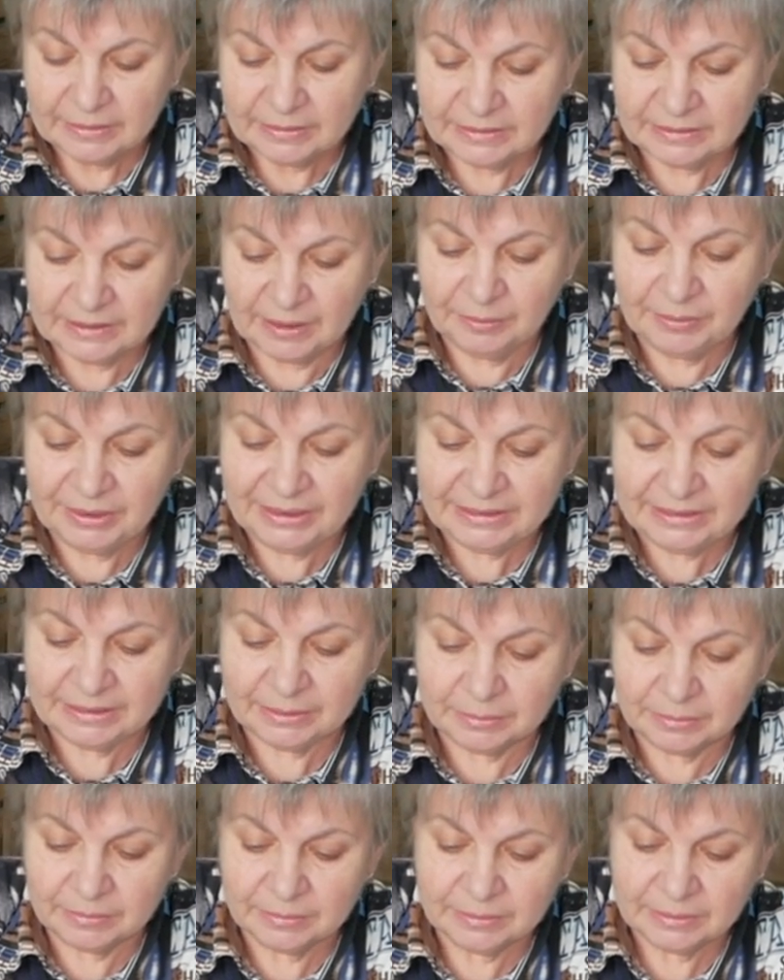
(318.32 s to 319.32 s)

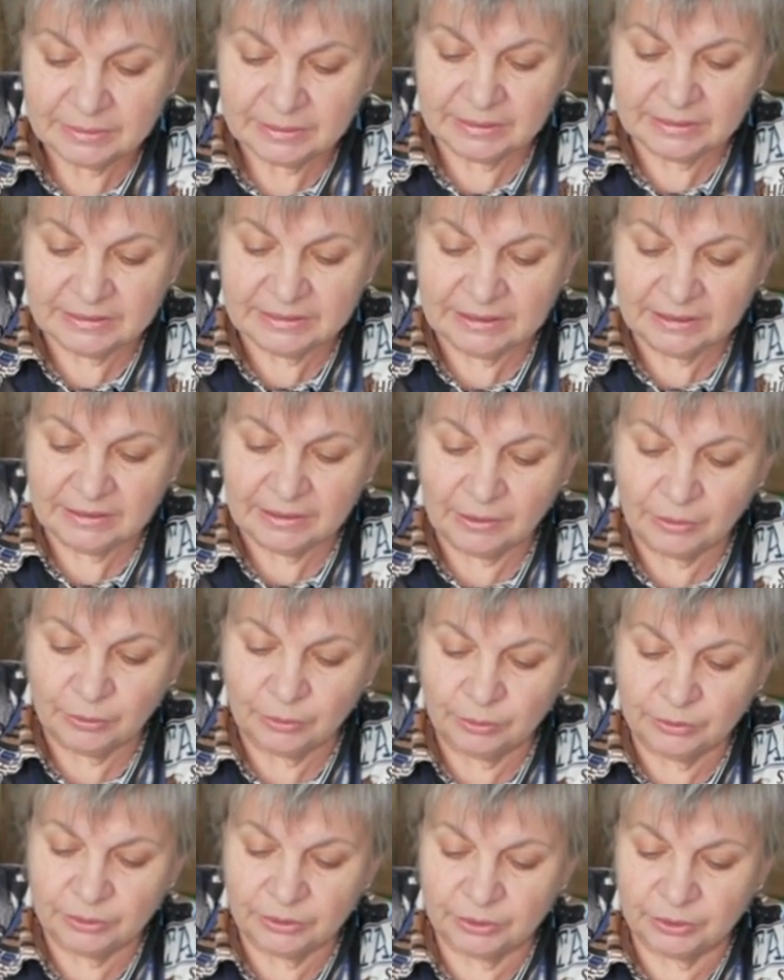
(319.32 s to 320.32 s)
заметим, где
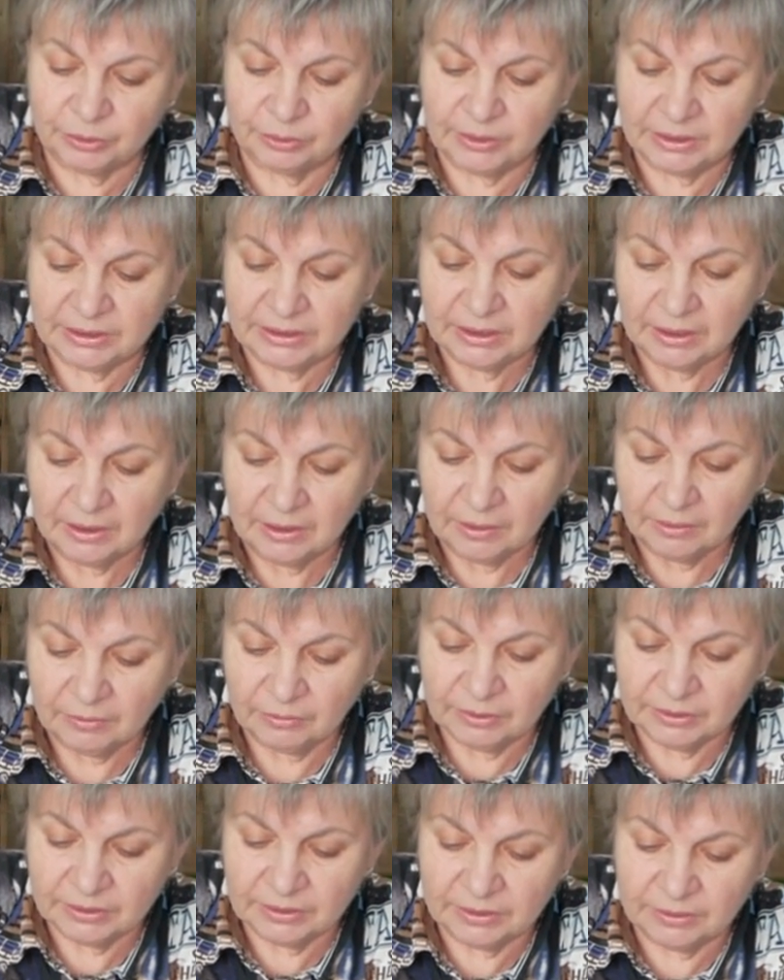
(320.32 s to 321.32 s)
находится у нас
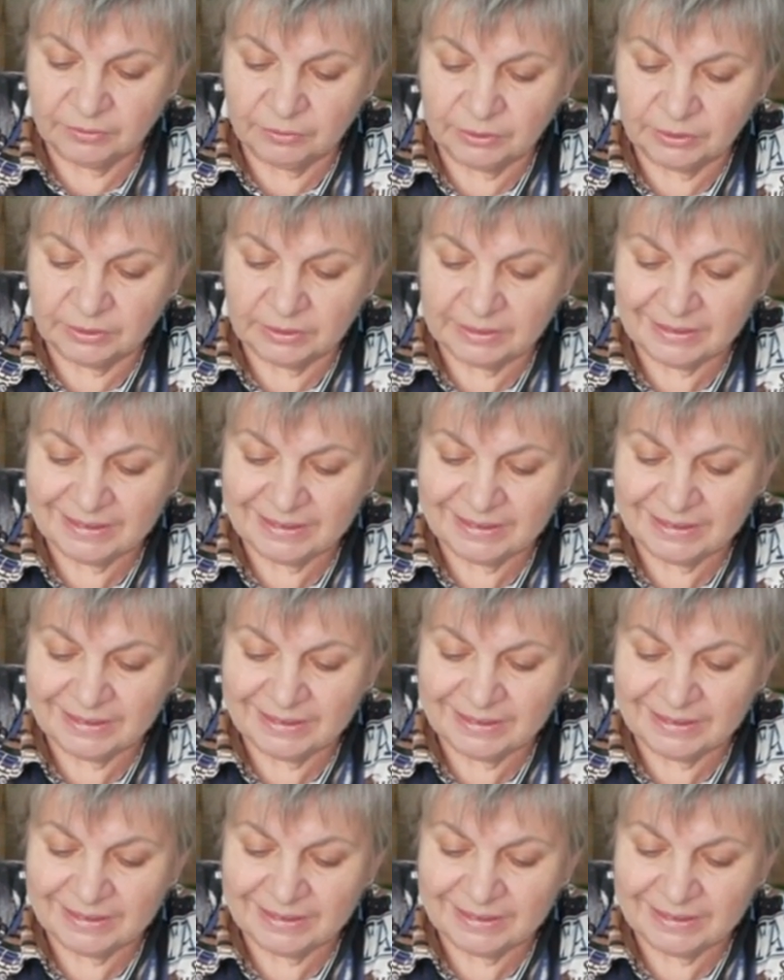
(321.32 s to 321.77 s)
вот это вот,